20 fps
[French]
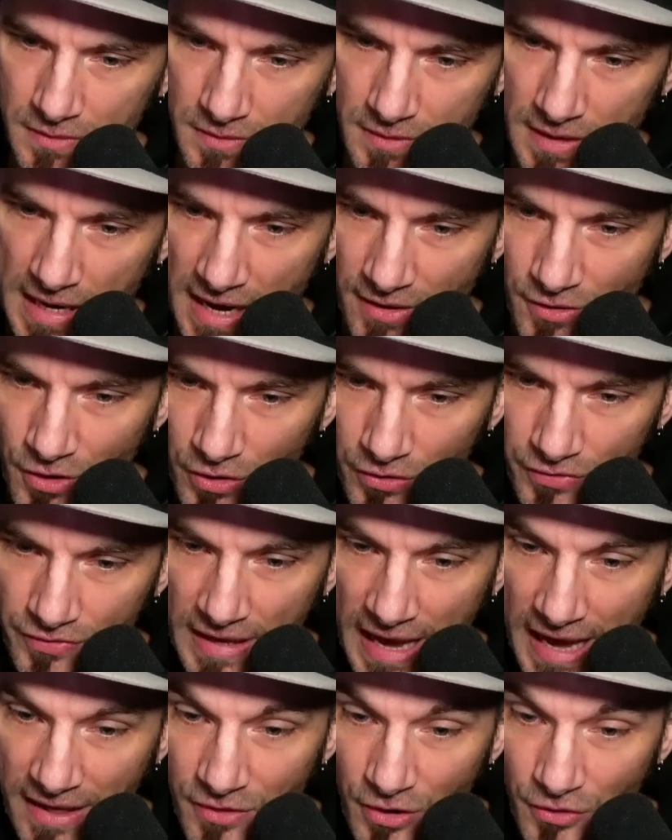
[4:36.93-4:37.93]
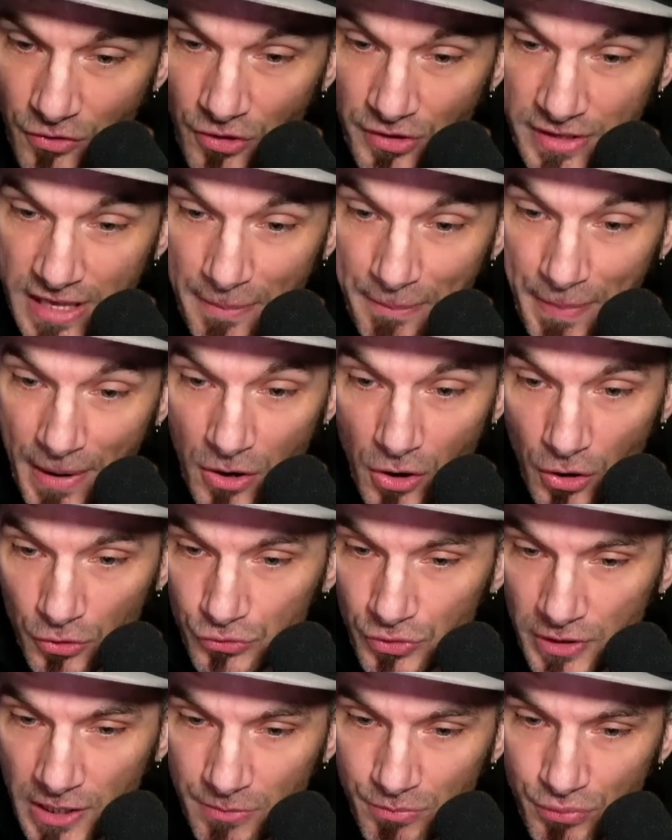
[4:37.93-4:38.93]
Ah non, ah non, non, il n'y a pas l'heure
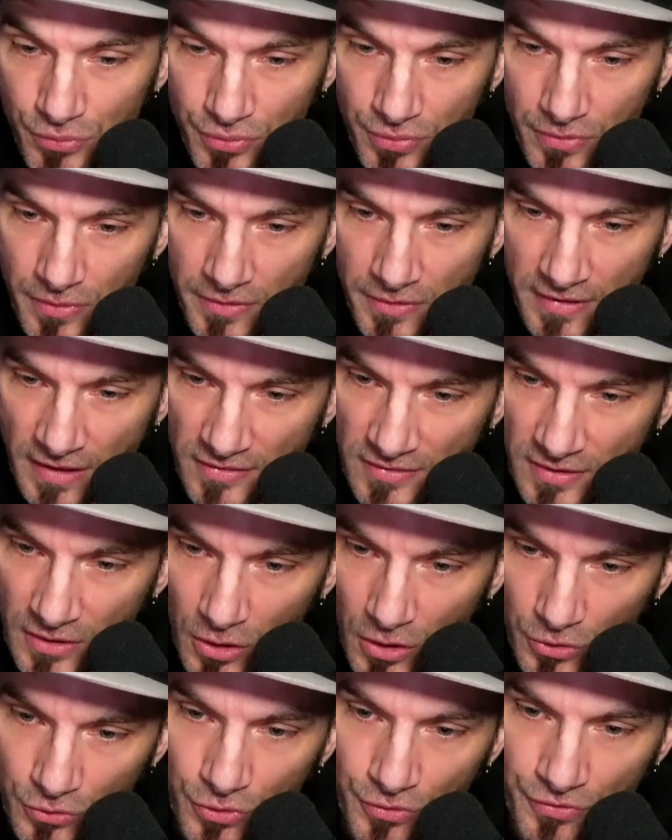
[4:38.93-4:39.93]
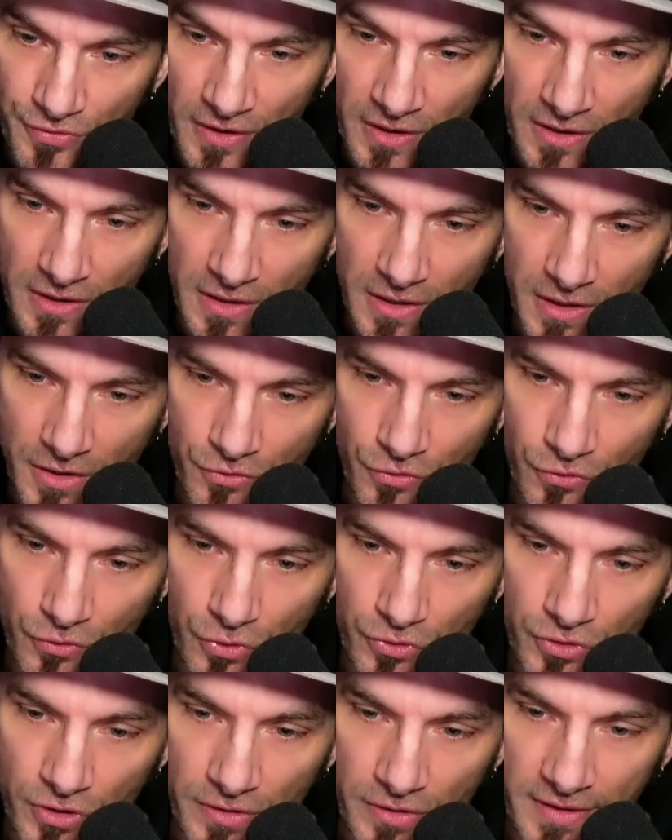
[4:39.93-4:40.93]
de début. Ça, c'est l'heure de fin.
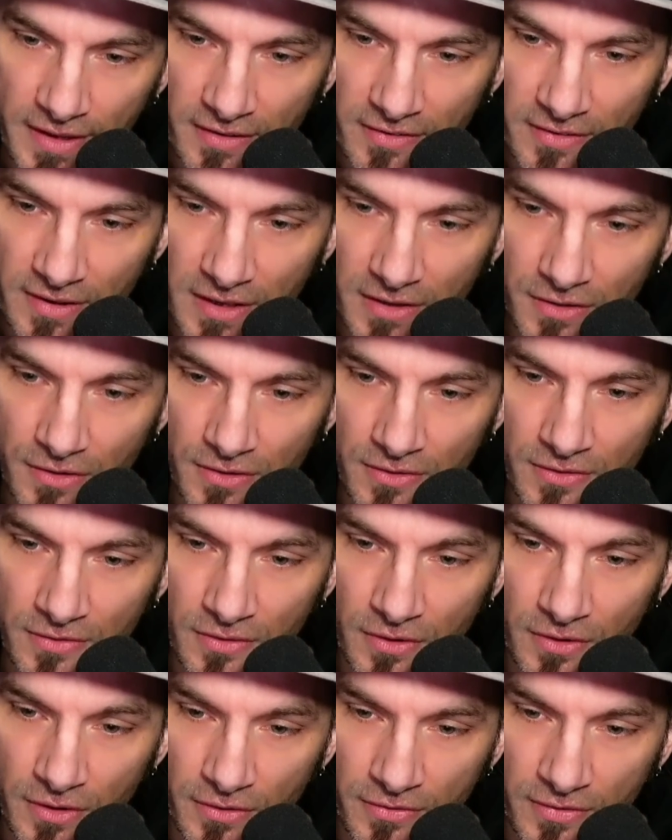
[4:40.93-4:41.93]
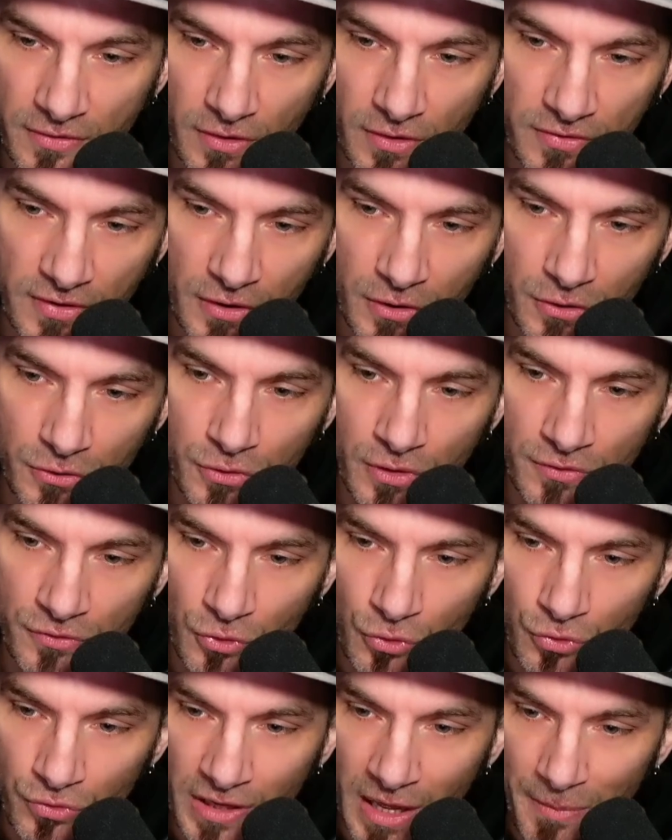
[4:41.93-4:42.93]
Jusqu'au 31-5, 16h59. Euh,
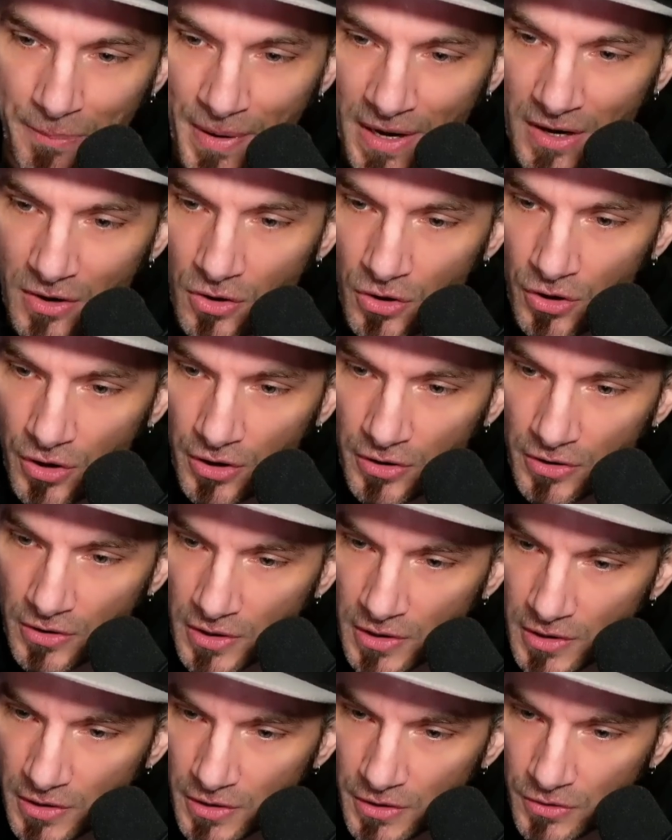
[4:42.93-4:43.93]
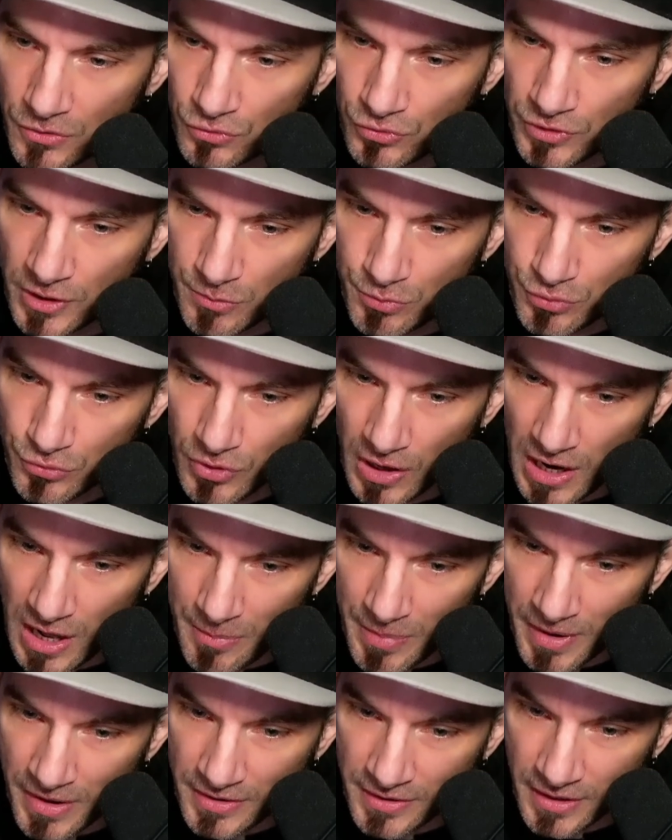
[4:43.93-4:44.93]
Donc, on n'a pas l'heure du début de la
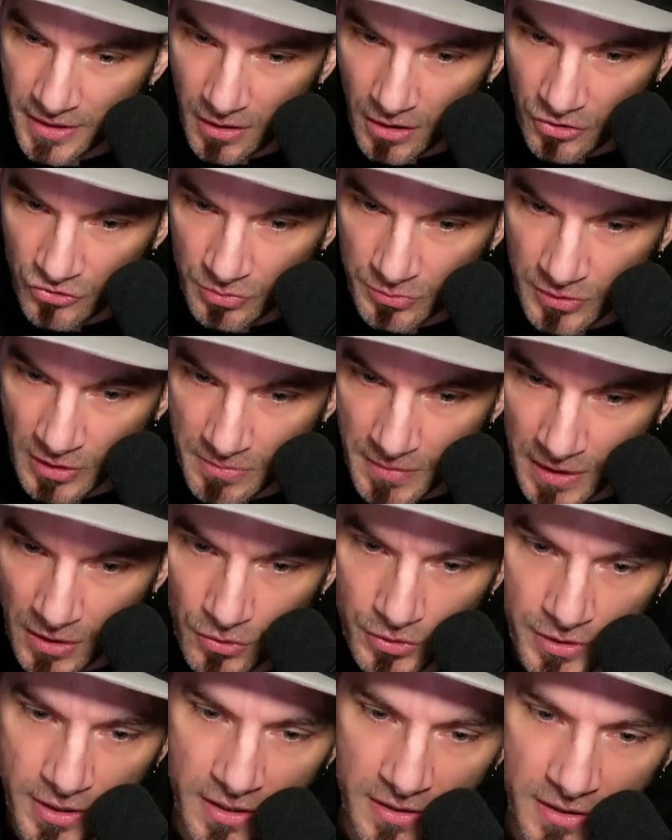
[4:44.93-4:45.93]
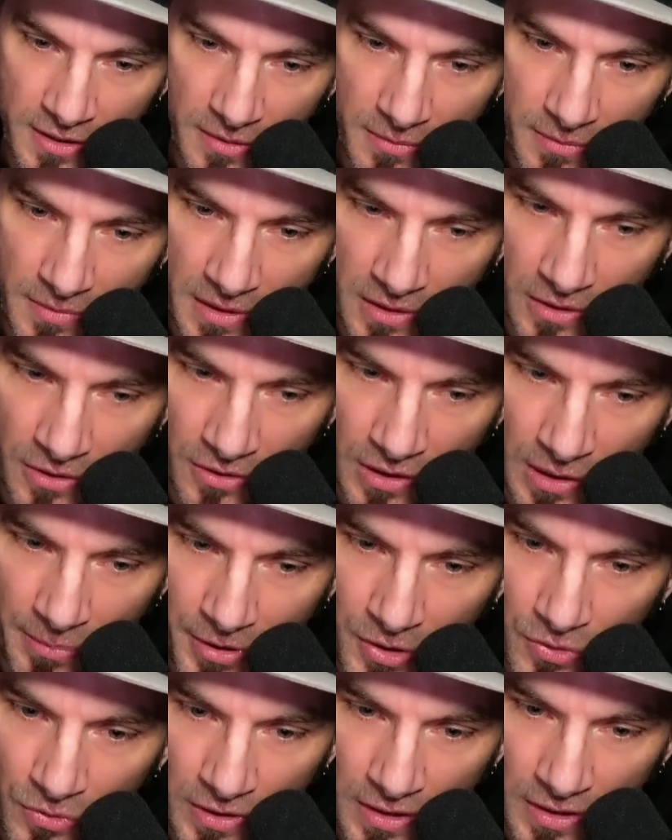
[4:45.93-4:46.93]
bannière. Alors, j'ai peut-être mal regardé, mais euh, a
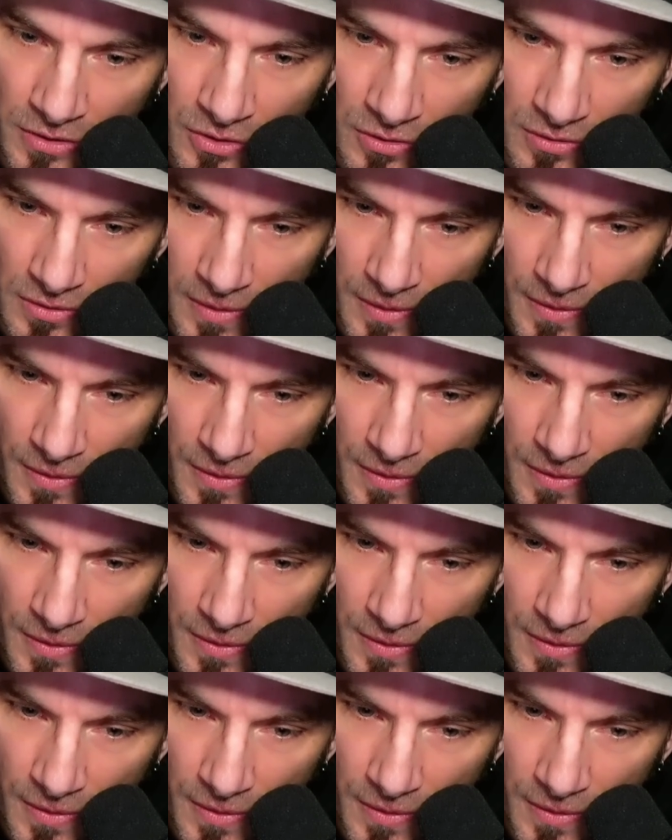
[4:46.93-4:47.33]
priori, non.